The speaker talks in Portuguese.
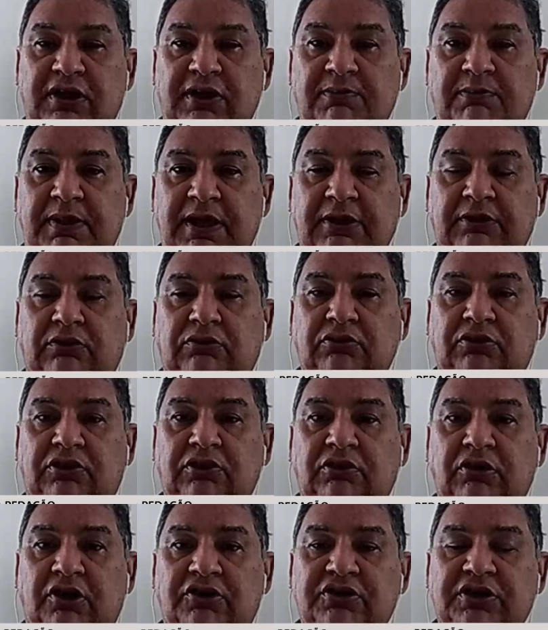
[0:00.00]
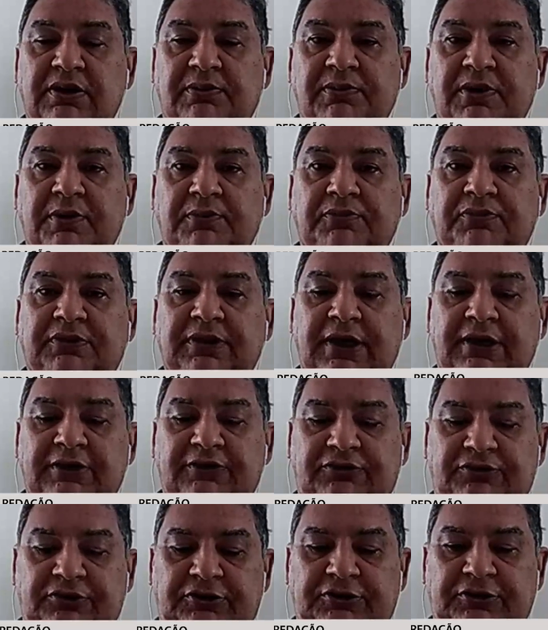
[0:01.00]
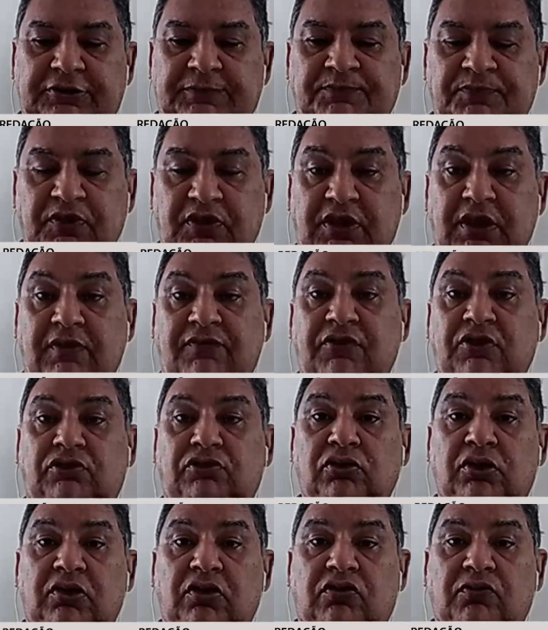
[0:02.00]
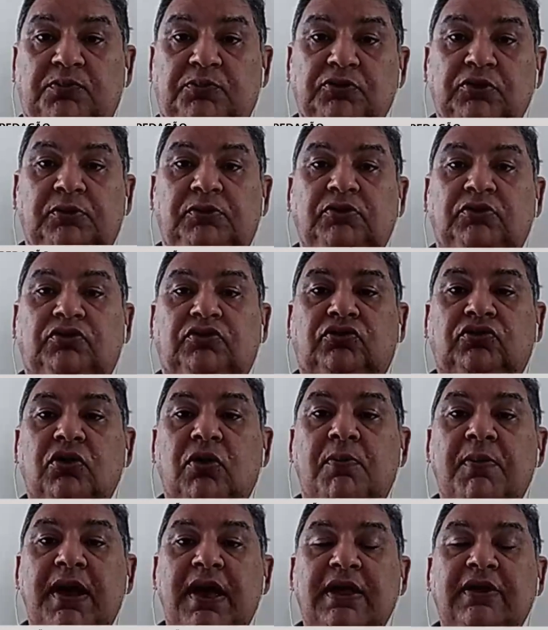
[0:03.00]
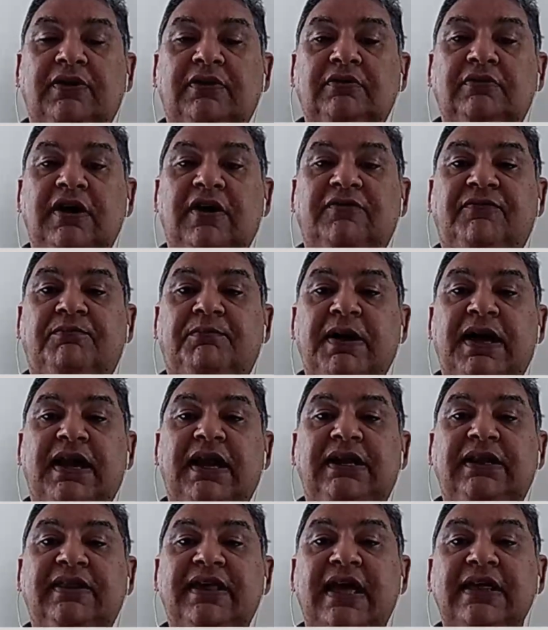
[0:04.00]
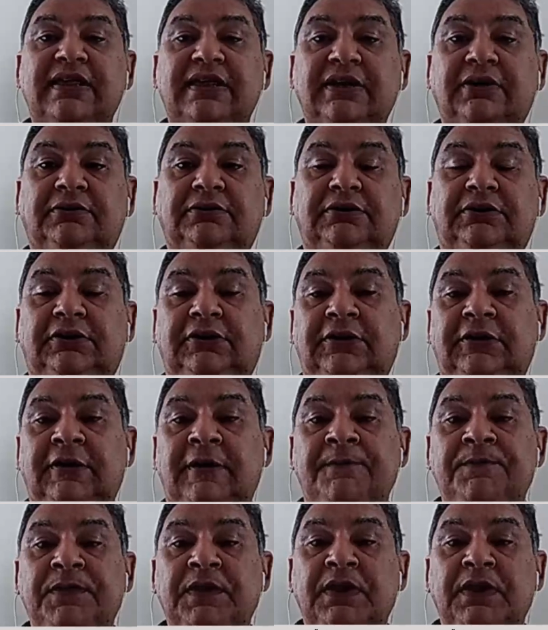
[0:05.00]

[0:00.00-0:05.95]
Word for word: do segmento que nós chamamos aí de servidores públicos, começam a paralisação.